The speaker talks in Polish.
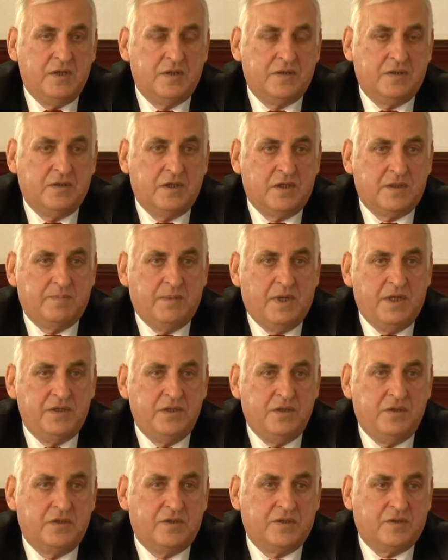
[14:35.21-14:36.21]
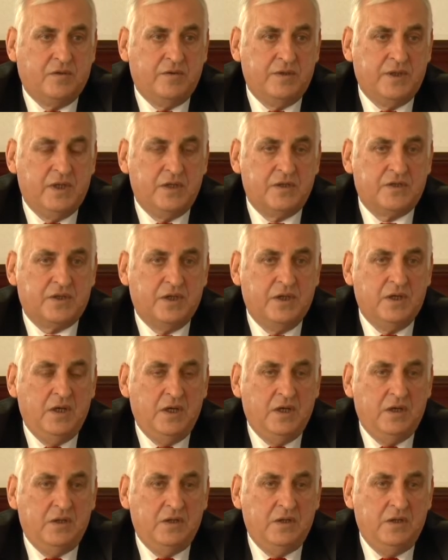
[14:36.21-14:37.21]
coraz bardziej doskonalsza
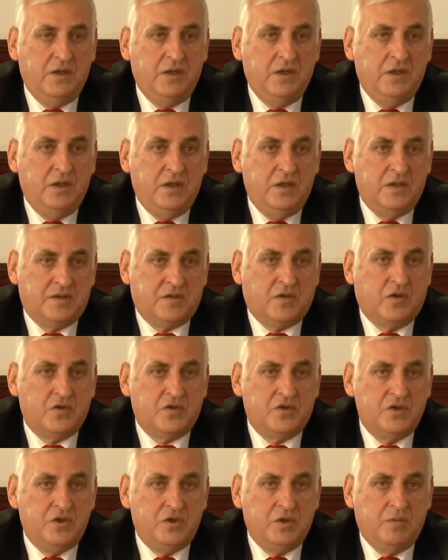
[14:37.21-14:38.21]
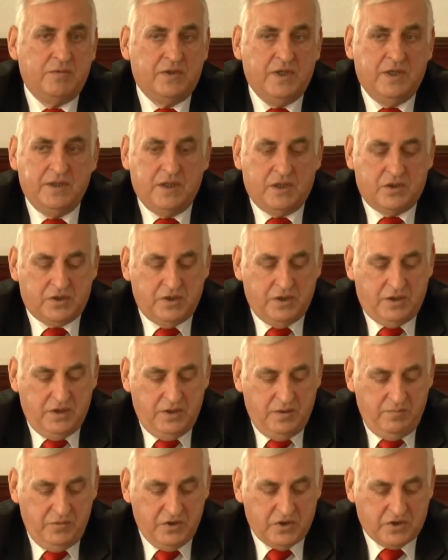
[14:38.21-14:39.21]
i z korzyścią dla naszych
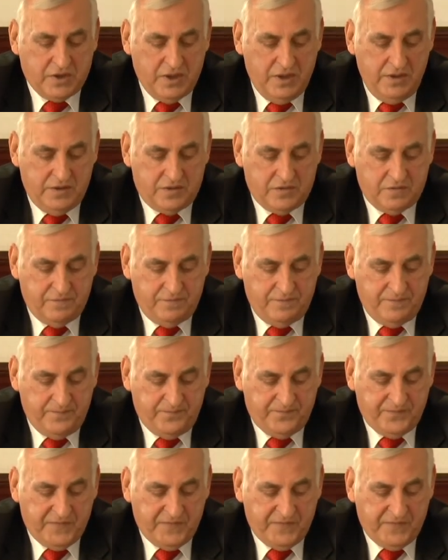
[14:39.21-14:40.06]
mieszkańców.